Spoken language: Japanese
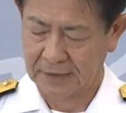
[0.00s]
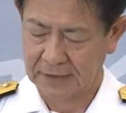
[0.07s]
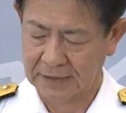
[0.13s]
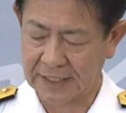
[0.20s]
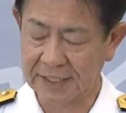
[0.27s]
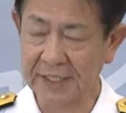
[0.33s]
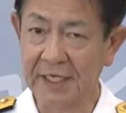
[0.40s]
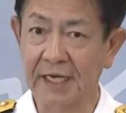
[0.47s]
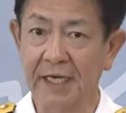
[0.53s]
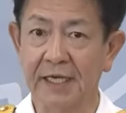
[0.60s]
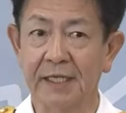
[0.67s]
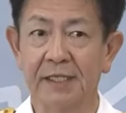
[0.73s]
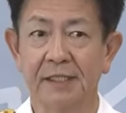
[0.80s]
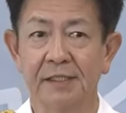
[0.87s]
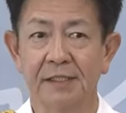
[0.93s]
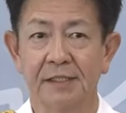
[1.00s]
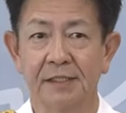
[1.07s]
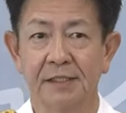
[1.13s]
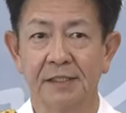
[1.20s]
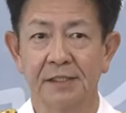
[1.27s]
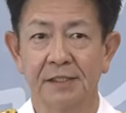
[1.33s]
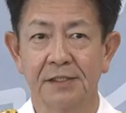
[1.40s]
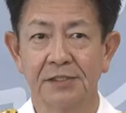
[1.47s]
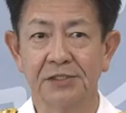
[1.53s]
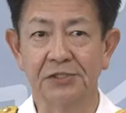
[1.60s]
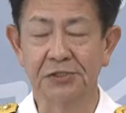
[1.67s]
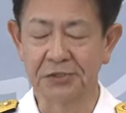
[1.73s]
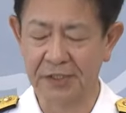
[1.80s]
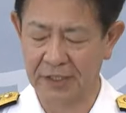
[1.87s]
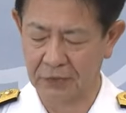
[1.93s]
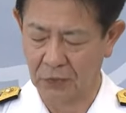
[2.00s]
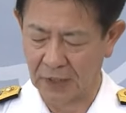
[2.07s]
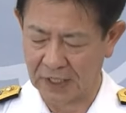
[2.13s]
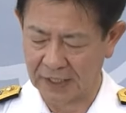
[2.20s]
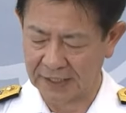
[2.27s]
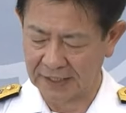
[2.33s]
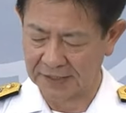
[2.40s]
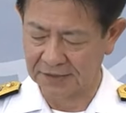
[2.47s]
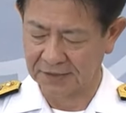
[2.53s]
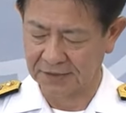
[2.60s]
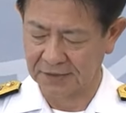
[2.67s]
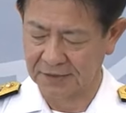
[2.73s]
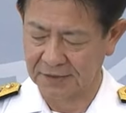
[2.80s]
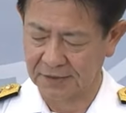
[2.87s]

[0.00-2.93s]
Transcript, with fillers: 隊員が昼夜を分かたず